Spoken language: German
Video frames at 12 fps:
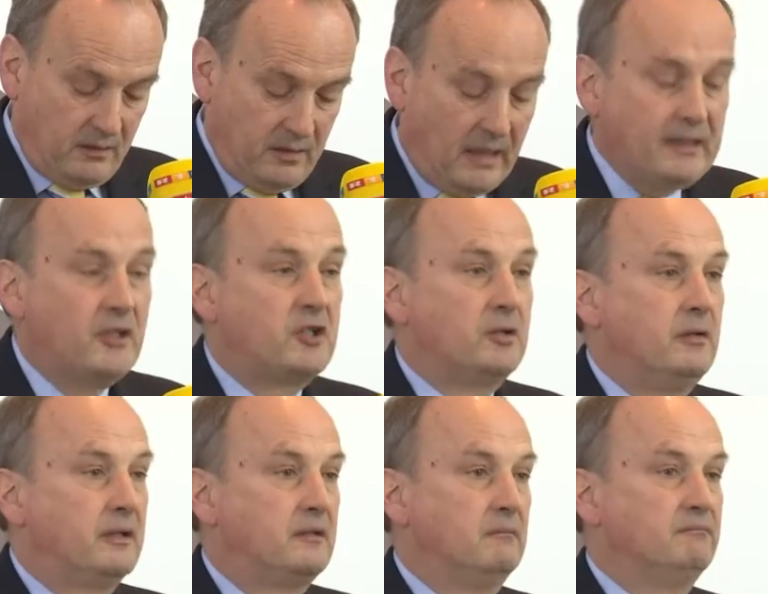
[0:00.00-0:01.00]
Den
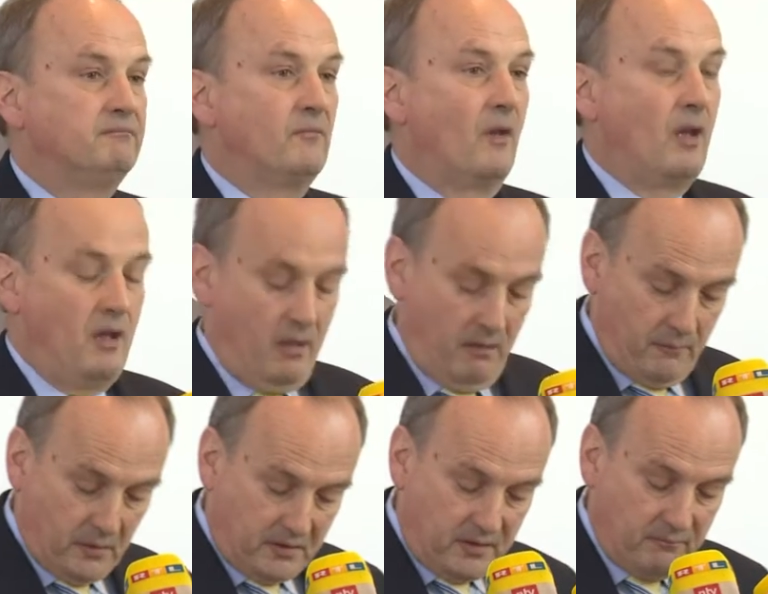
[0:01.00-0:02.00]
Angeschuldigten
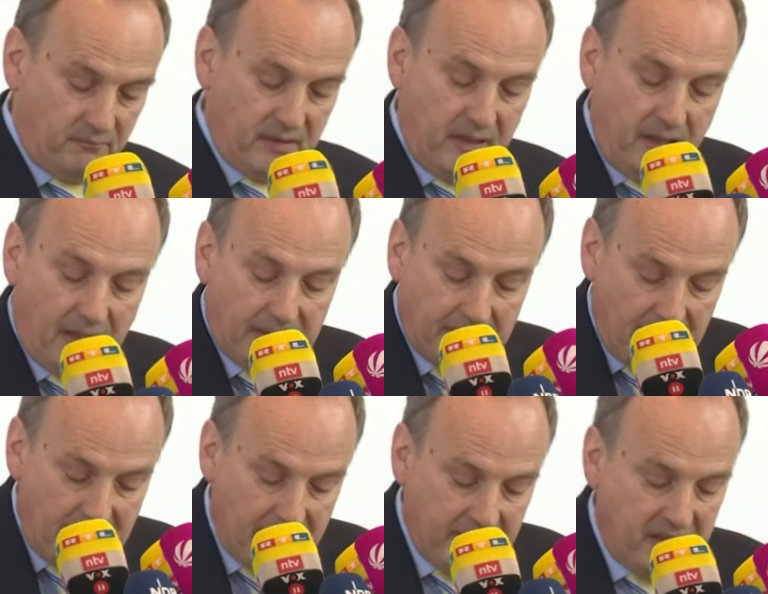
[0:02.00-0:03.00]
wird in der
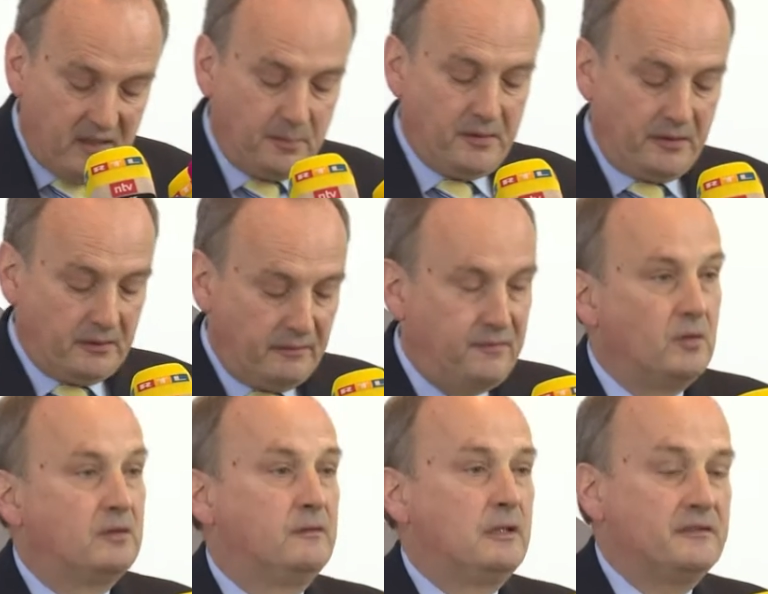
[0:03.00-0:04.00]
Anklage insbesondere
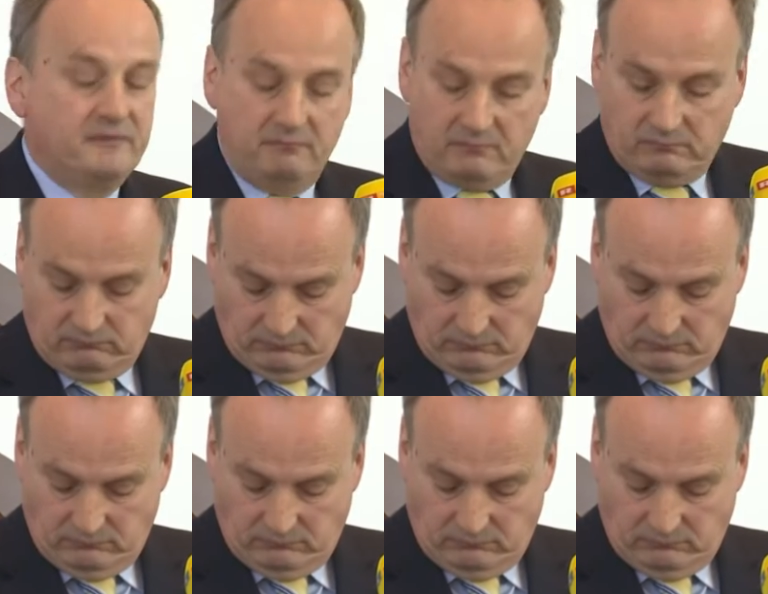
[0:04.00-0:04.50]
vorgeworfen.